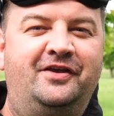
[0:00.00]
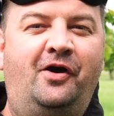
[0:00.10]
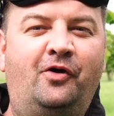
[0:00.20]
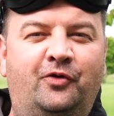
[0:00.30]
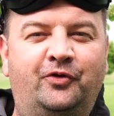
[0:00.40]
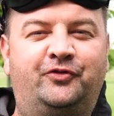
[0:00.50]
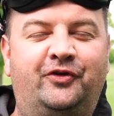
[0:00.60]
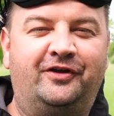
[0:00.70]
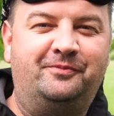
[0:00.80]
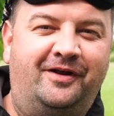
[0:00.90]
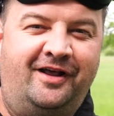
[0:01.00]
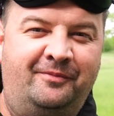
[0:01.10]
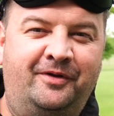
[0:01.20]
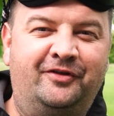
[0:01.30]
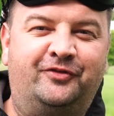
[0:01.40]
Jo, grüß euch. Mein
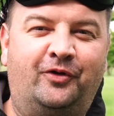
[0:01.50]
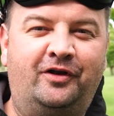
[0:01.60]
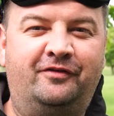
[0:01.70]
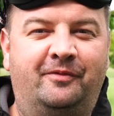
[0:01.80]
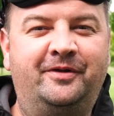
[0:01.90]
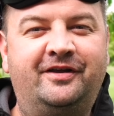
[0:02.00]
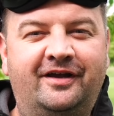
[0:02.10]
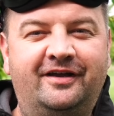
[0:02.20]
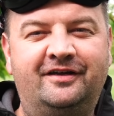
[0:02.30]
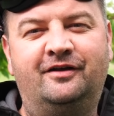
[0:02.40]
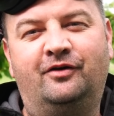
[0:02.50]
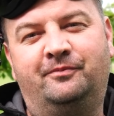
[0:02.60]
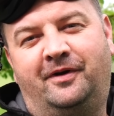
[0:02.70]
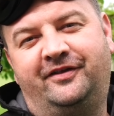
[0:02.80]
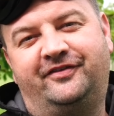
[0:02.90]
Name ist Oliver Michael.
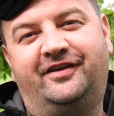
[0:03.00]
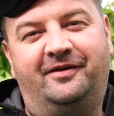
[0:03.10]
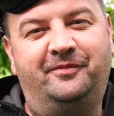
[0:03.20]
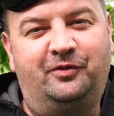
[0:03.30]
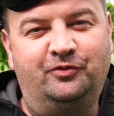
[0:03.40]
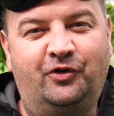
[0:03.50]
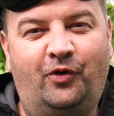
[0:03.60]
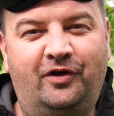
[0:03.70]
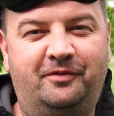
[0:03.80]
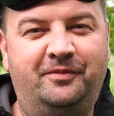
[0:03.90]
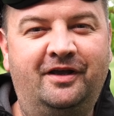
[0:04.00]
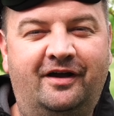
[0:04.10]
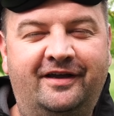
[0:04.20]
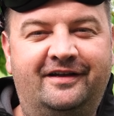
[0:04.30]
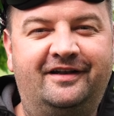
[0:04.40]
Am meisten kennen mich unter Olli Mir
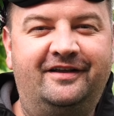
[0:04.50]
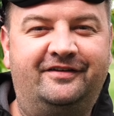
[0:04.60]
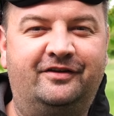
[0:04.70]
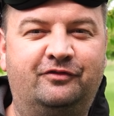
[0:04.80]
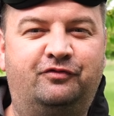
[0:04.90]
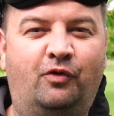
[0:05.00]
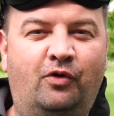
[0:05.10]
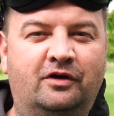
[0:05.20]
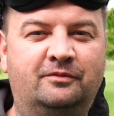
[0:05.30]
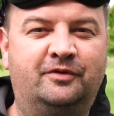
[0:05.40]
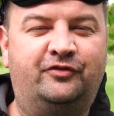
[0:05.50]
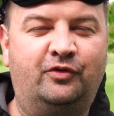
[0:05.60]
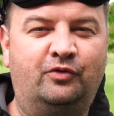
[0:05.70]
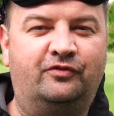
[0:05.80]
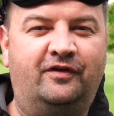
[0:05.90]
eigentlich in Foren
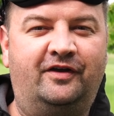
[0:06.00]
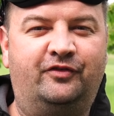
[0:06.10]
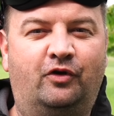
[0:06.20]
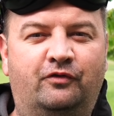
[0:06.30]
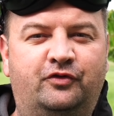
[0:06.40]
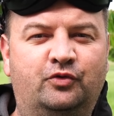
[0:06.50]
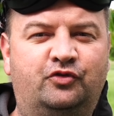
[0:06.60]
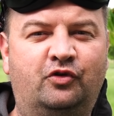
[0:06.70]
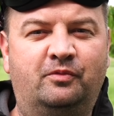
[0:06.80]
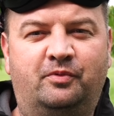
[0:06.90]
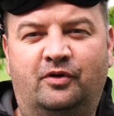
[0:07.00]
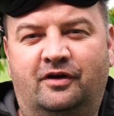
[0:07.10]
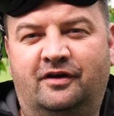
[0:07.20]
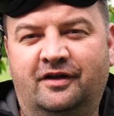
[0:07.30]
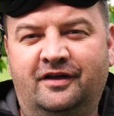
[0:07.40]
beziehungsweise auch auf YouTube
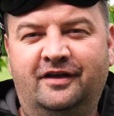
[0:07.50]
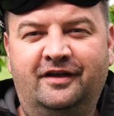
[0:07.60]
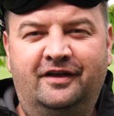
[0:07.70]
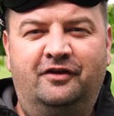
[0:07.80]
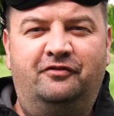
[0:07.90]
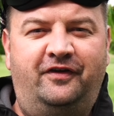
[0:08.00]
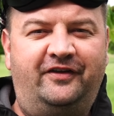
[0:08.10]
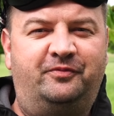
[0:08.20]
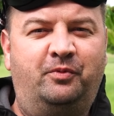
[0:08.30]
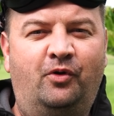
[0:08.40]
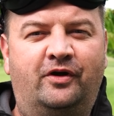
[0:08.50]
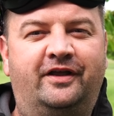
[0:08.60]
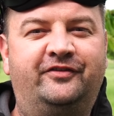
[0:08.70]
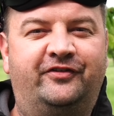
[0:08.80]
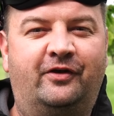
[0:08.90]
oder Facebook,
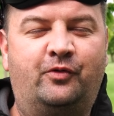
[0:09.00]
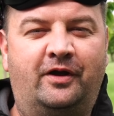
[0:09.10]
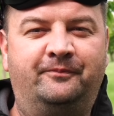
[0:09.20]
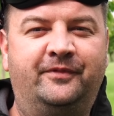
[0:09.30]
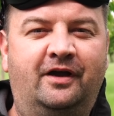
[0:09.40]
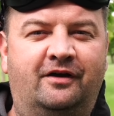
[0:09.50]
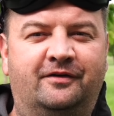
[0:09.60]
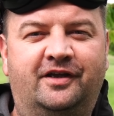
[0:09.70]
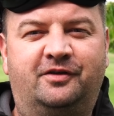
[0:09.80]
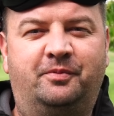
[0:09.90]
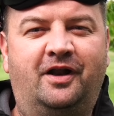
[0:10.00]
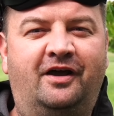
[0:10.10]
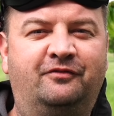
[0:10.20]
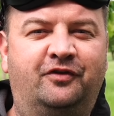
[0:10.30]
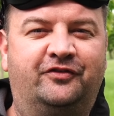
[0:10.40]
Instagram. Ja, ich bin
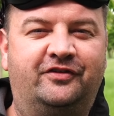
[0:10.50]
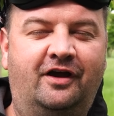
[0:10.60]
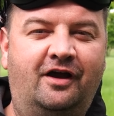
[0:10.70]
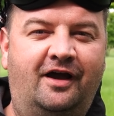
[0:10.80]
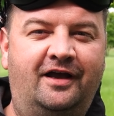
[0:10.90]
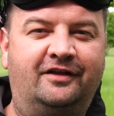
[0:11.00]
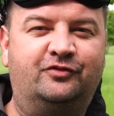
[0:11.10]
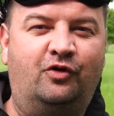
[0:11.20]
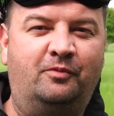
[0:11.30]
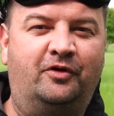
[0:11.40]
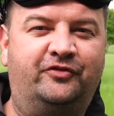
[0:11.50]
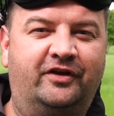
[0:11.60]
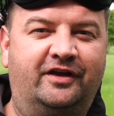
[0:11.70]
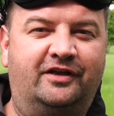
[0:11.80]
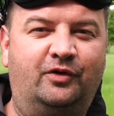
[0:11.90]
41 Jahre alt, komme aus
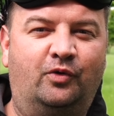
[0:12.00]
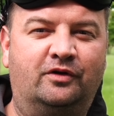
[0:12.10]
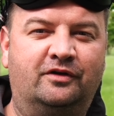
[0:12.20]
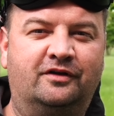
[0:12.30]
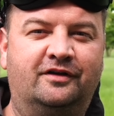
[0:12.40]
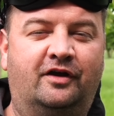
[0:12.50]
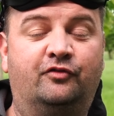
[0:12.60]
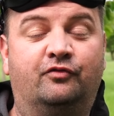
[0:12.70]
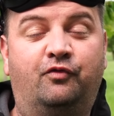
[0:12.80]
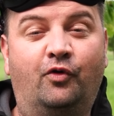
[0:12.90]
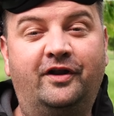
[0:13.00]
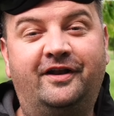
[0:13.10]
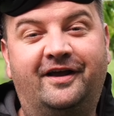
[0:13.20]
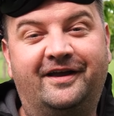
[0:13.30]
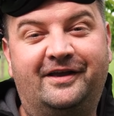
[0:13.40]
der Region, äh, also wohne
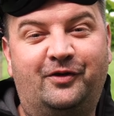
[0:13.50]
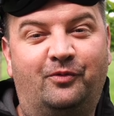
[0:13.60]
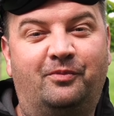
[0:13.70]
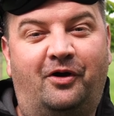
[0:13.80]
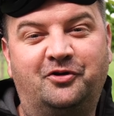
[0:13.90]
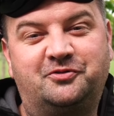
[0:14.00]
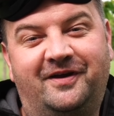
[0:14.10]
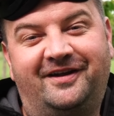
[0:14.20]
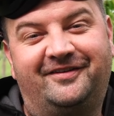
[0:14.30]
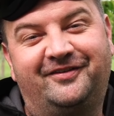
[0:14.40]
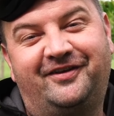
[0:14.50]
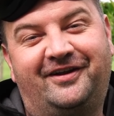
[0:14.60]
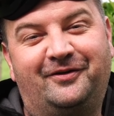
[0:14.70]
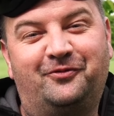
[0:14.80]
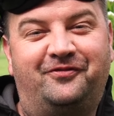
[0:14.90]
in der Region Braunschweig. Das ist ja in
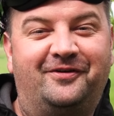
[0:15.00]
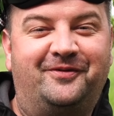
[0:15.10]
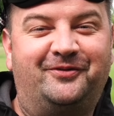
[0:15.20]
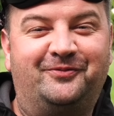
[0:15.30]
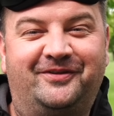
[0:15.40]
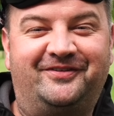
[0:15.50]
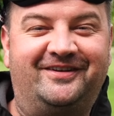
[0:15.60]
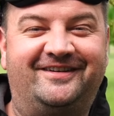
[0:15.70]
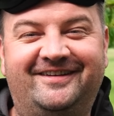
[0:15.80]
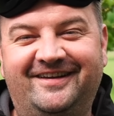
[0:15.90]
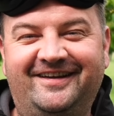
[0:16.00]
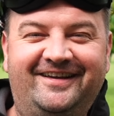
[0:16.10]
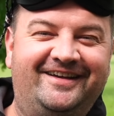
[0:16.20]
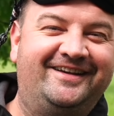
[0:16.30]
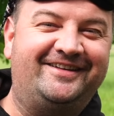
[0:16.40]
Hannover immer so ein bisschen
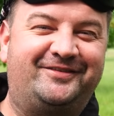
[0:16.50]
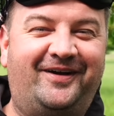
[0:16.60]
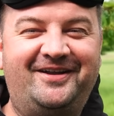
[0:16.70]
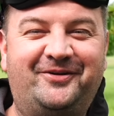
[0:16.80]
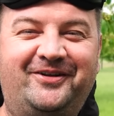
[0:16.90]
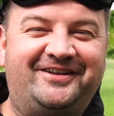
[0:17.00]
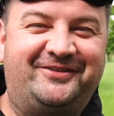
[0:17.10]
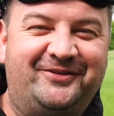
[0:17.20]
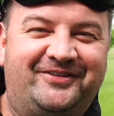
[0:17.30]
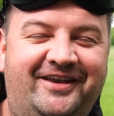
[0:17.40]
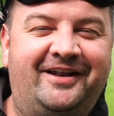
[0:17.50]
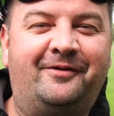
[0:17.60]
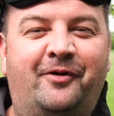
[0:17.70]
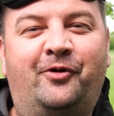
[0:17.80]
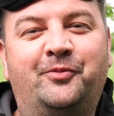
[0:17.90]
zweideutig zu sehen,
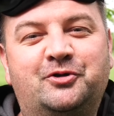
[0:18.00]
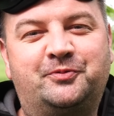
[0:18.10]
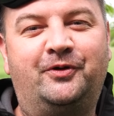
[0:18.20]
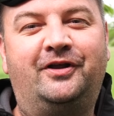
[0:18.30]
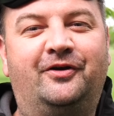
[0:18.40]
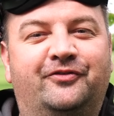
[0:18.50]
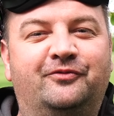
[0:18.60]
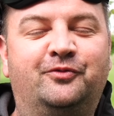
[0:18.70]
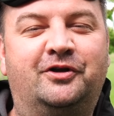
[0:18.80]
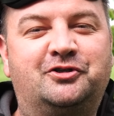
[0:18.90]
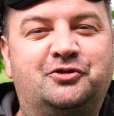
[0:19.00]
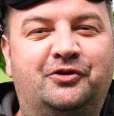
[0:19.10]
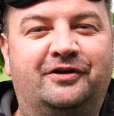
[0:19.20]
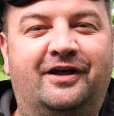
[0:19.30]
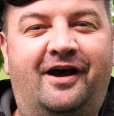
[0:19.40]
aber komme ursprünglich aus dem wunderschönen